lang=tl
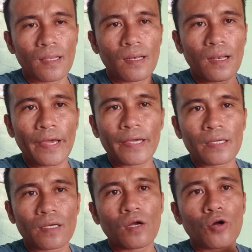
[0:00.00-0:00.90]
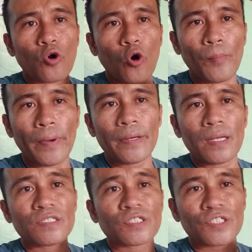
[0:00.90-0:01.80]
like, comment,
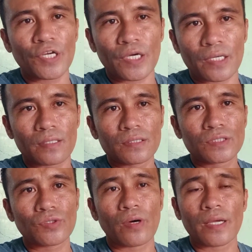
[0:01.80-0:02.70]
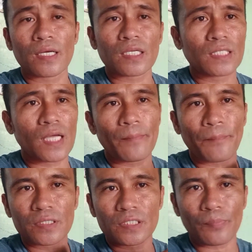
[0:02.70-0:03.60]
and share. So, ayan kasi ang
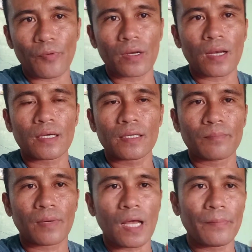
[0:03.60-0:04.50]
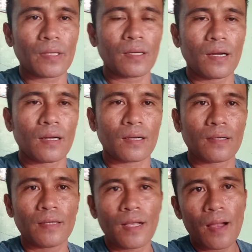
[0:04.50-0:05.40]
pag-share po ay lagi maraming, uh, ah,
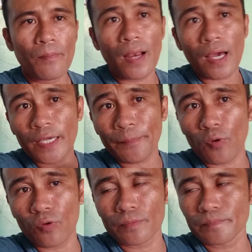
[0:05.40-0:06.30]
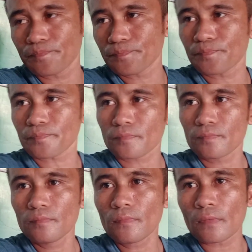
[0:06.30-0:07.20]
malaki pong
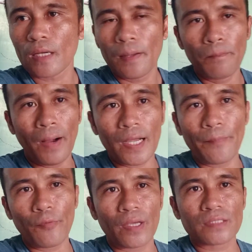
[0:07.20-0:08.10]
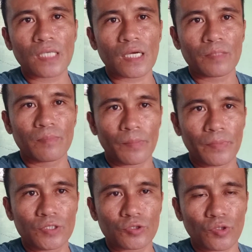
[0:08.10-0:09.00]
bagay po yan sa aking mga
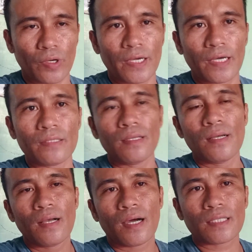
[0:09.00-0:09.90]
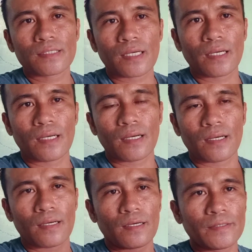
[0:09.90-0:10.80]
video. So, ayan. At,
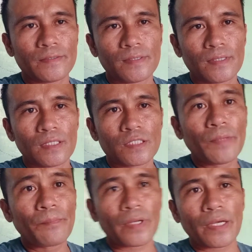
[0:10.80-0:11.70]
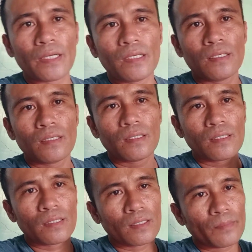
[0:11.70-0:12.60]
uh, siyempre,
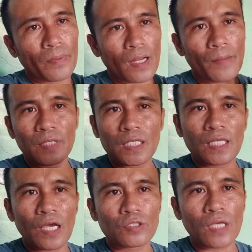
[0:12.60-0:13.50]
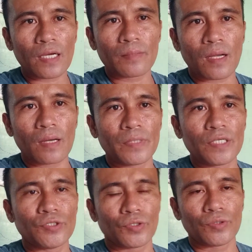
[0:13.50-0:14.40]
para update kayo sa aking mga
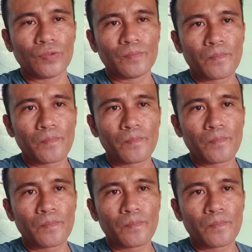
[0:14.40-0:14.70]
video,